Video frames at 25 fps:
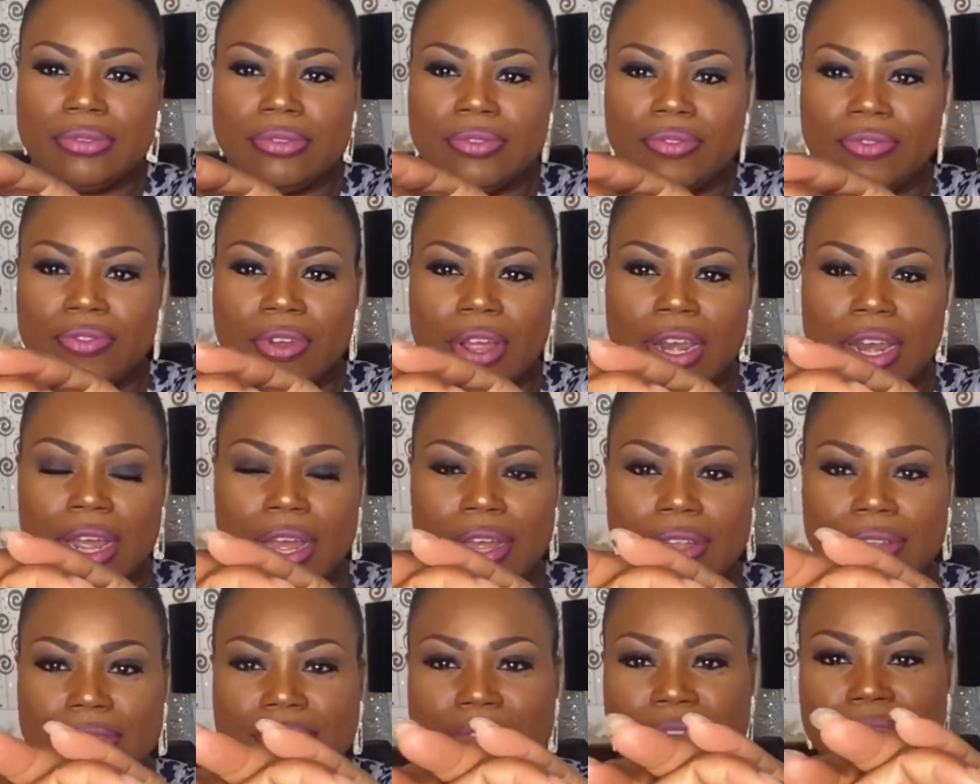
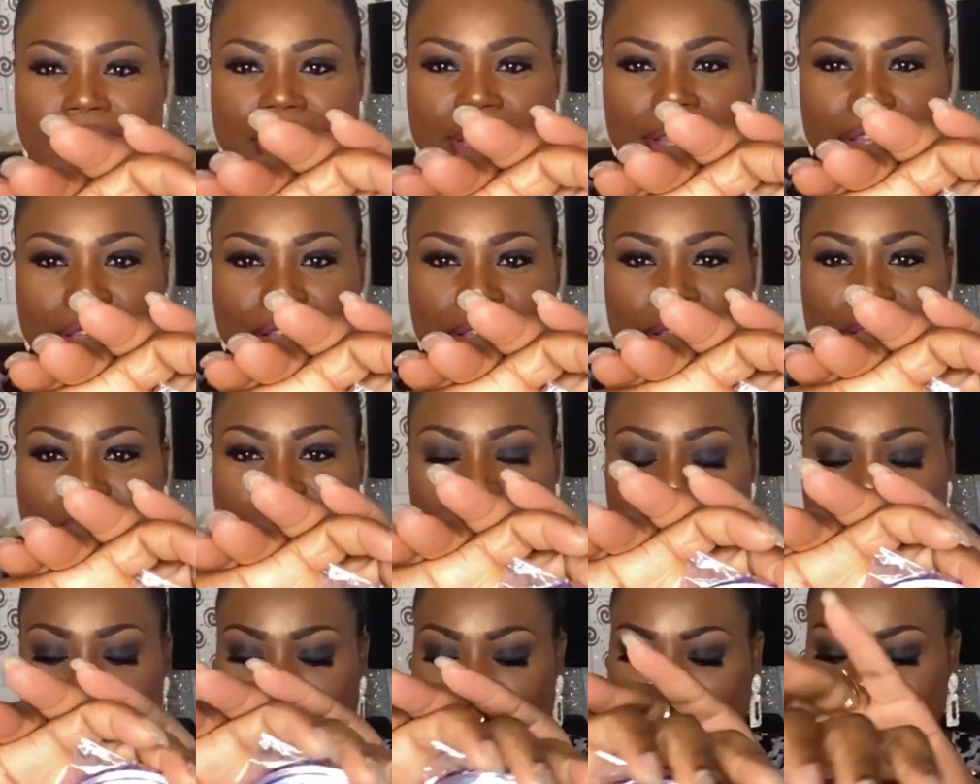Voilà
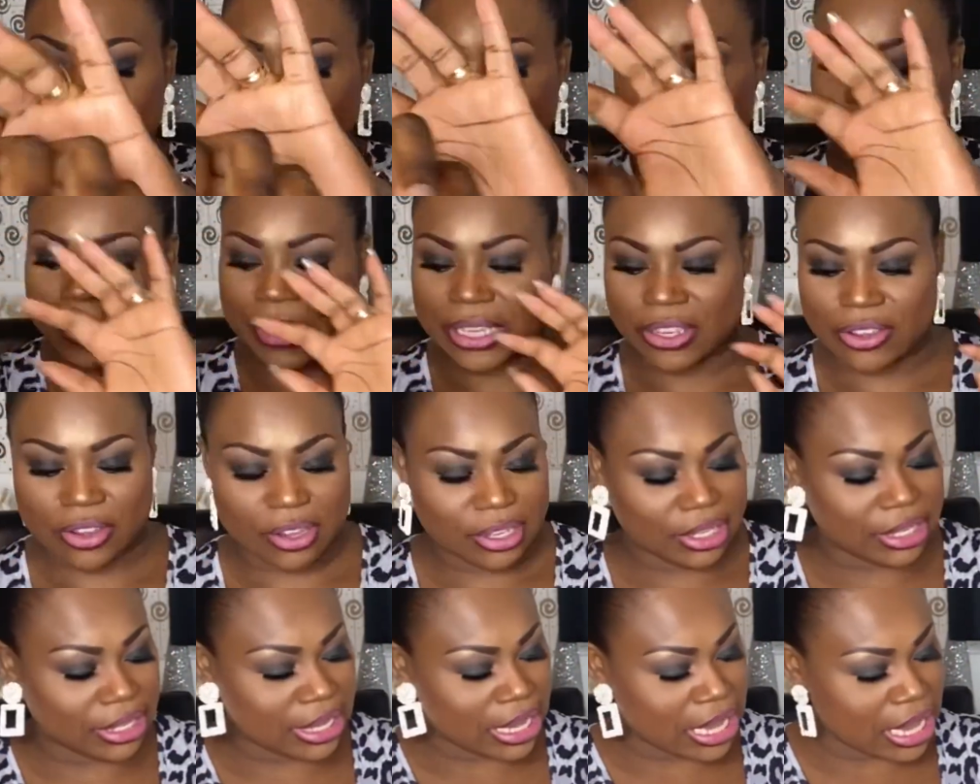comment ça se
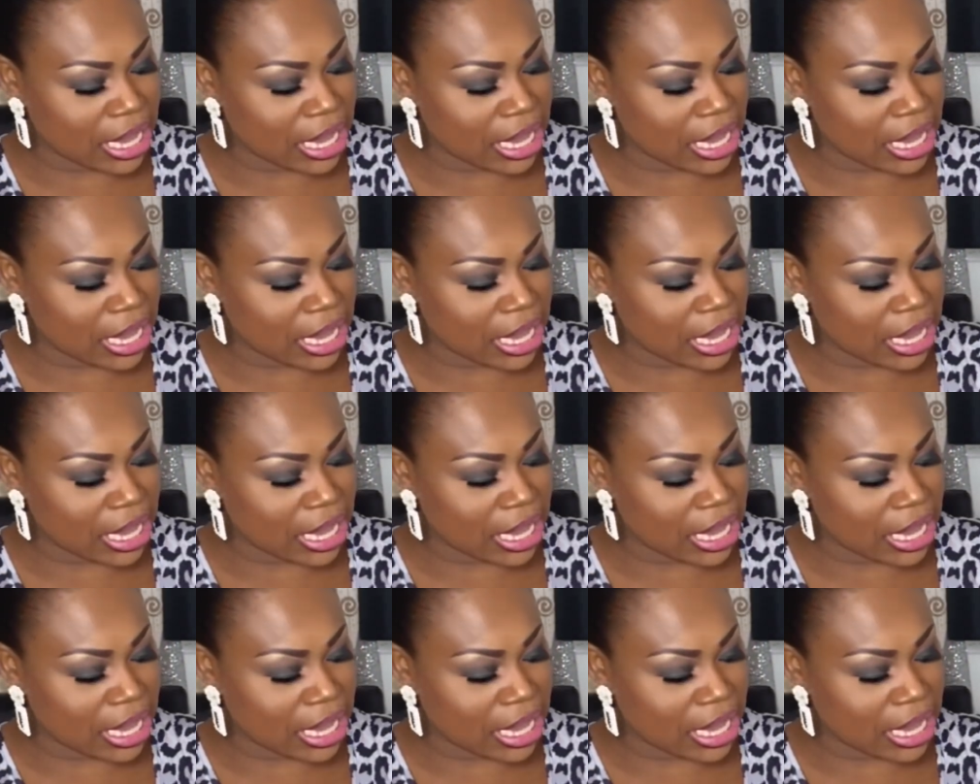présente.